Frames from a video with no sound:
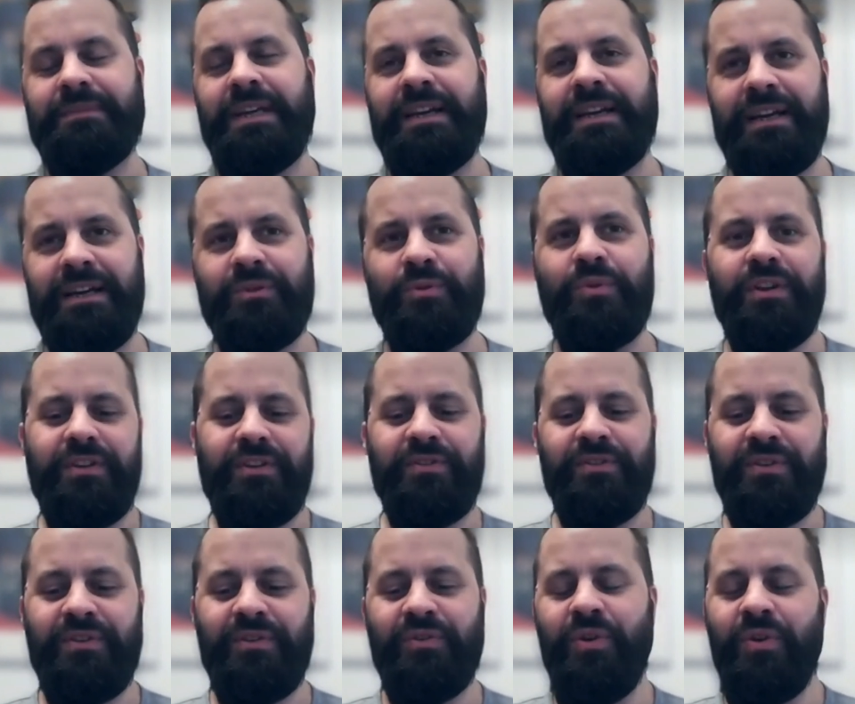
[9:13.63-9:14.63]
Naja gut,
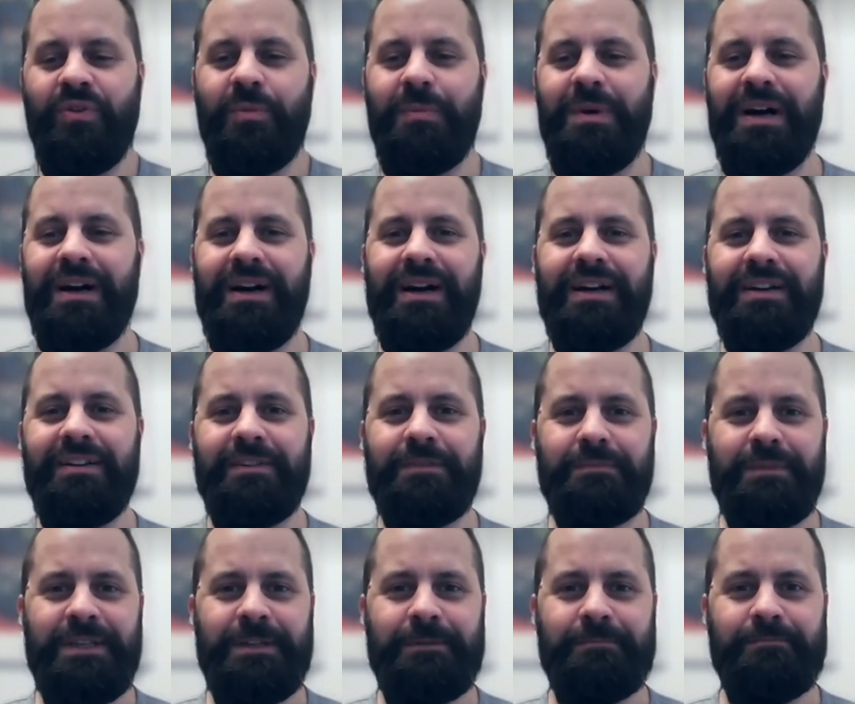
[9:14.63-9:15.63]
so ein
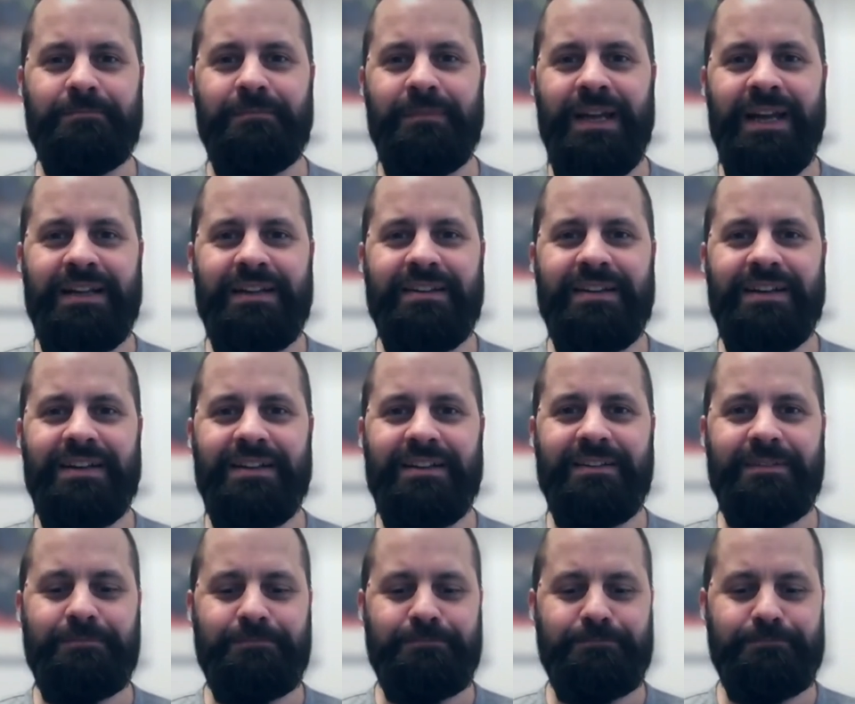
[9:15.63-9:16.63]
Konglomerat ähm, hält
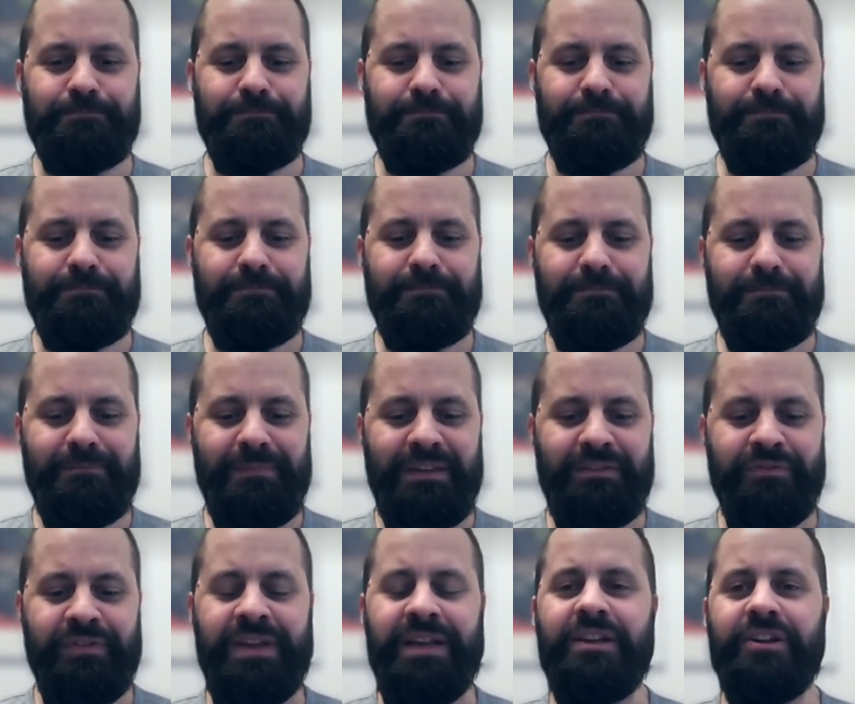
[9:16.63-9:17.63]
halt
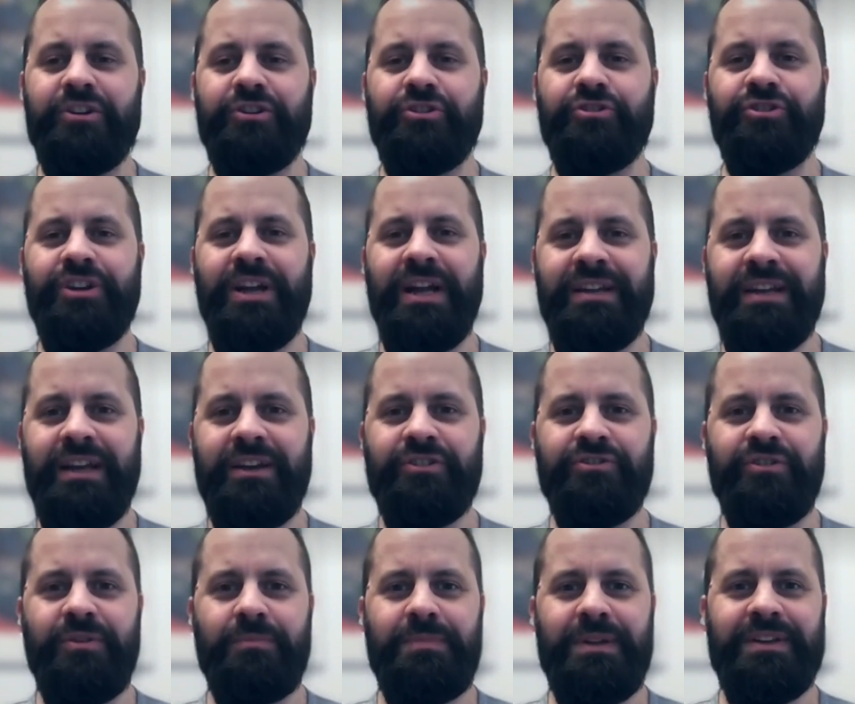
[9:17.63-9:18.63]
viele
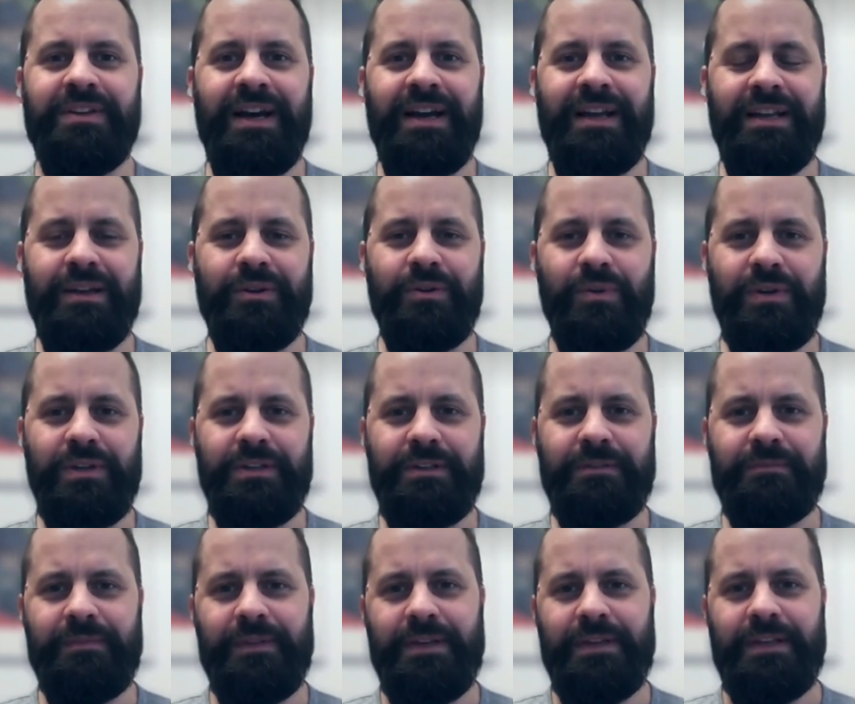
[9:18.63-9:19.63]
strategische
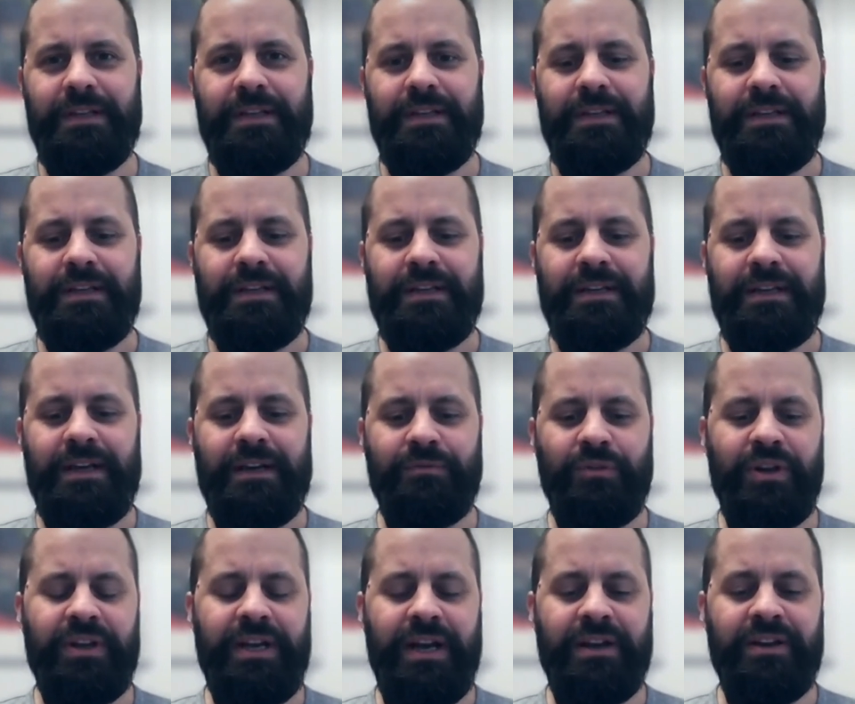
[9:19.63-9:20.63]
Beteiligungen. Ja,
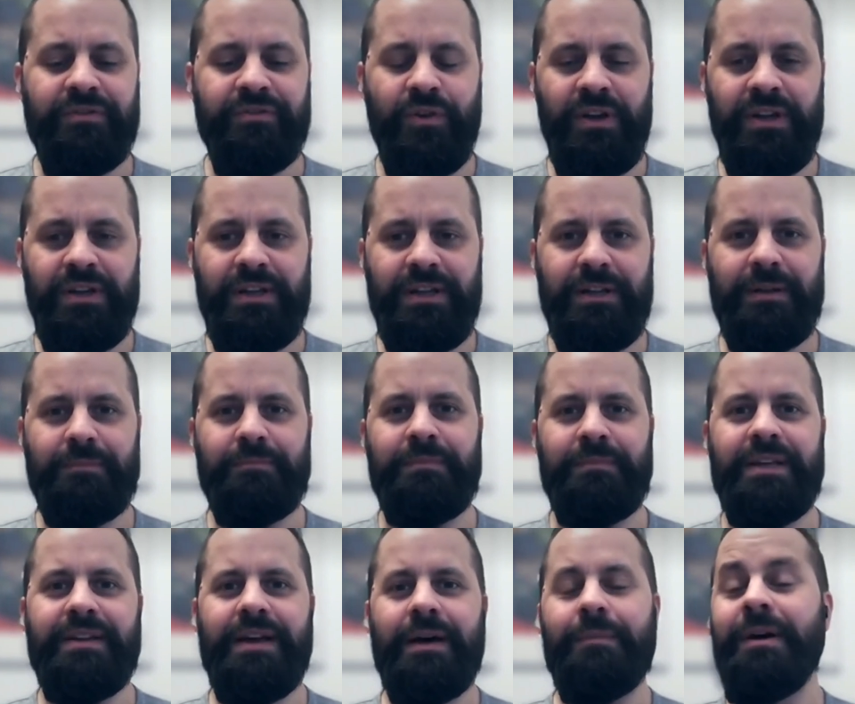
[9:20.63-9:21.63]
wirklich eine Fülle
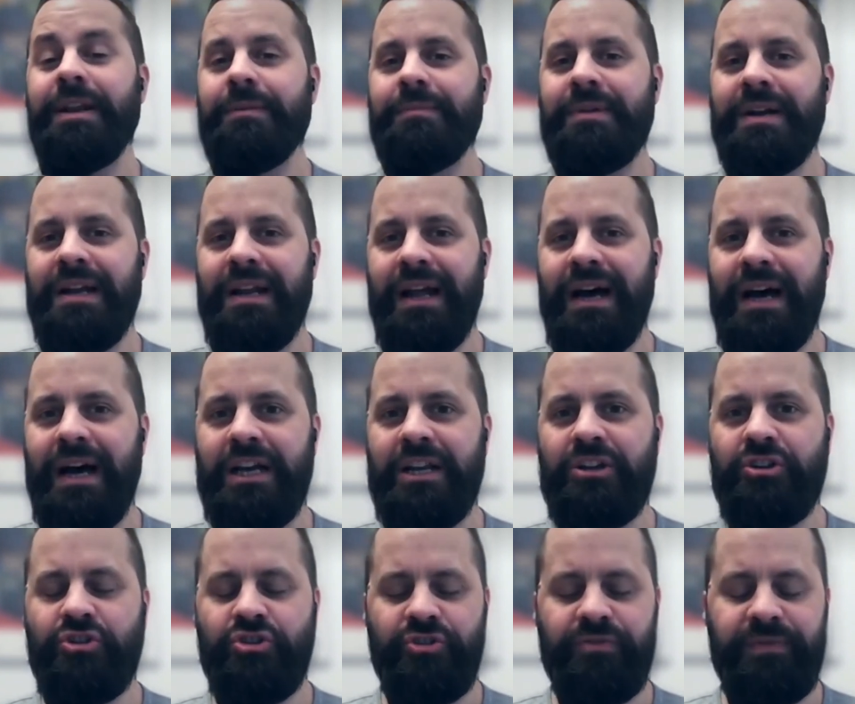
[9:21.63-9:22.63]
mit aber einem
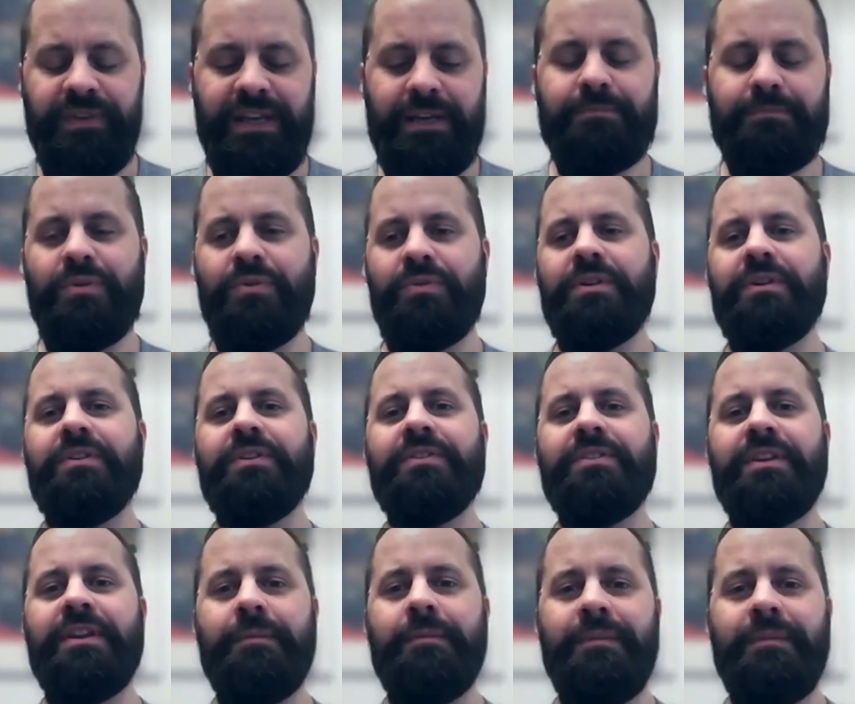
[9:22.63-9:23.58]
klaren Schwerpunkt,